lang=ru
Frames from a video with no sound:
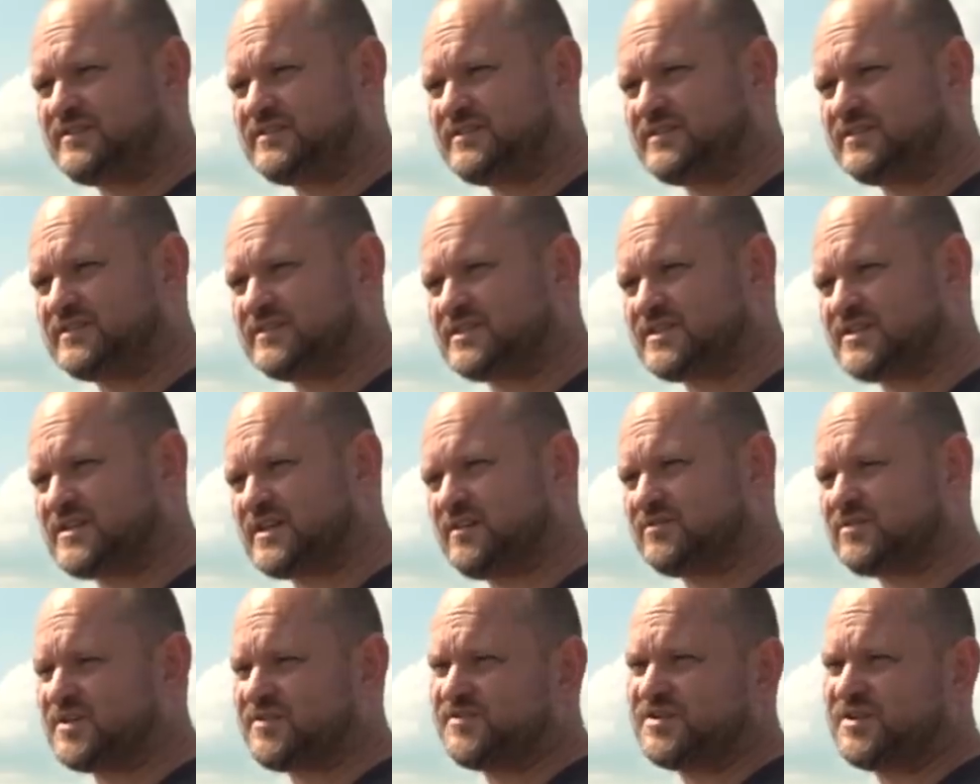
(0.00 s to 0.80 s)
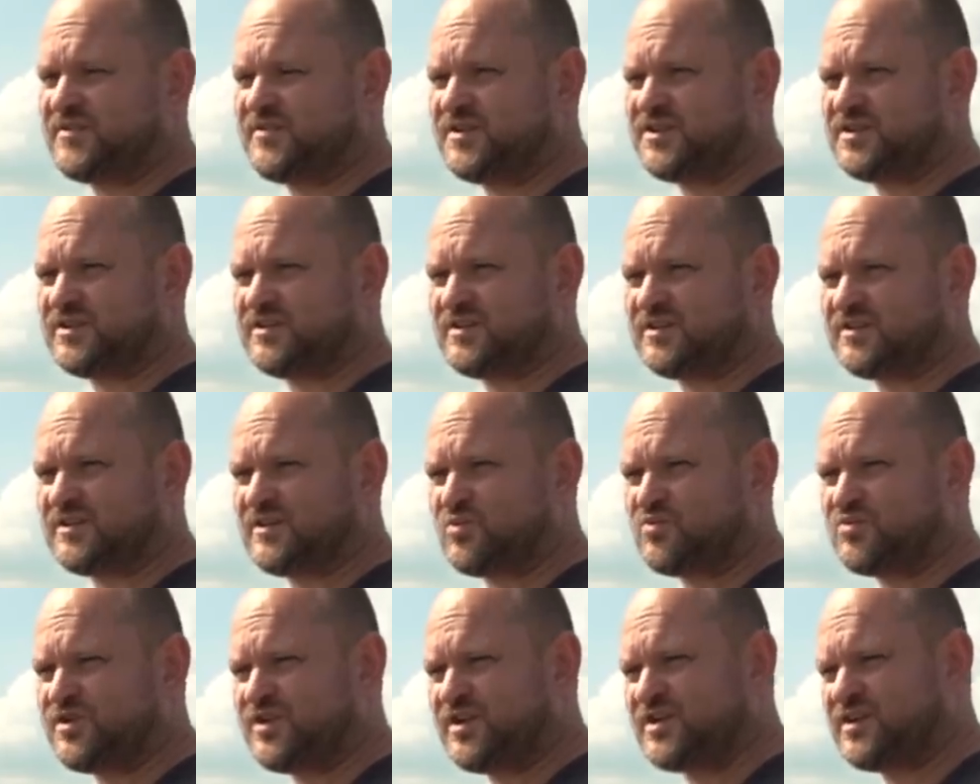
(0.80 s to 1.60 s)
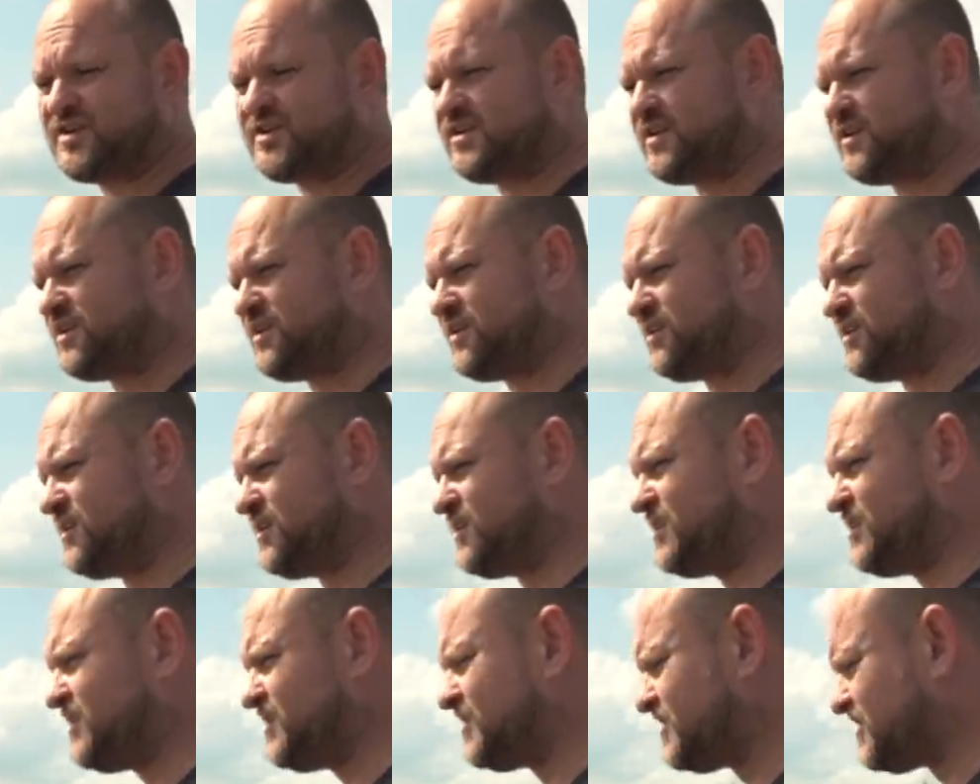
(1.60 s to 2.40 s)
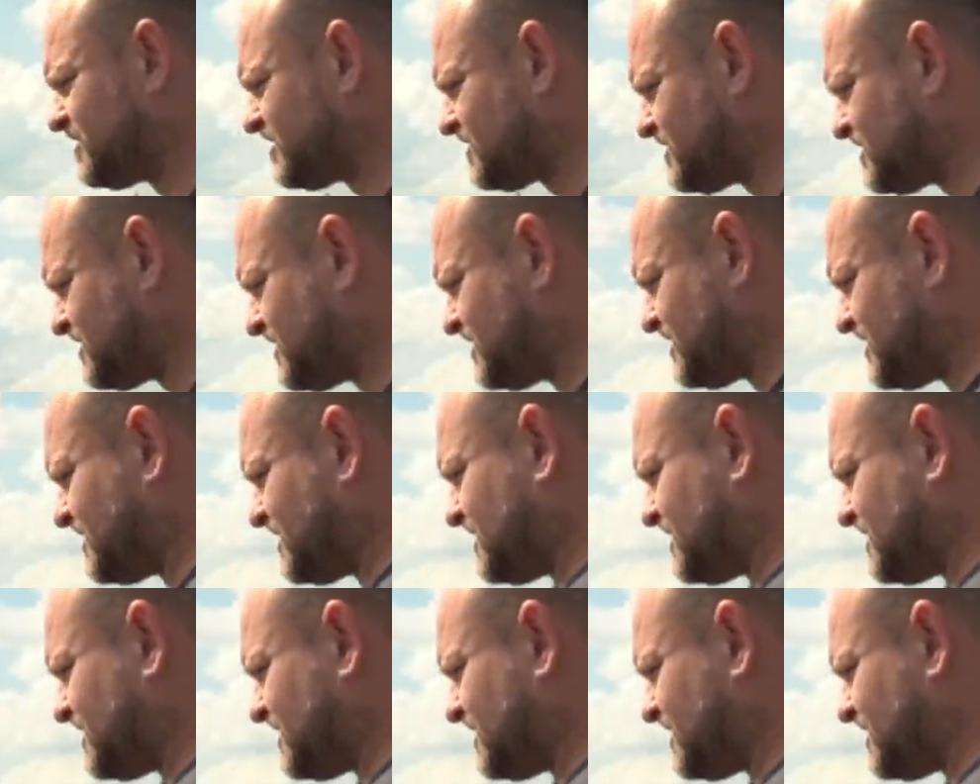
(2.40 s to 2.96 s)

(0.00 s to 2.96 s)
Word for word: я завтра... завтра в 9 я тогда у них и... Да, я там к 10.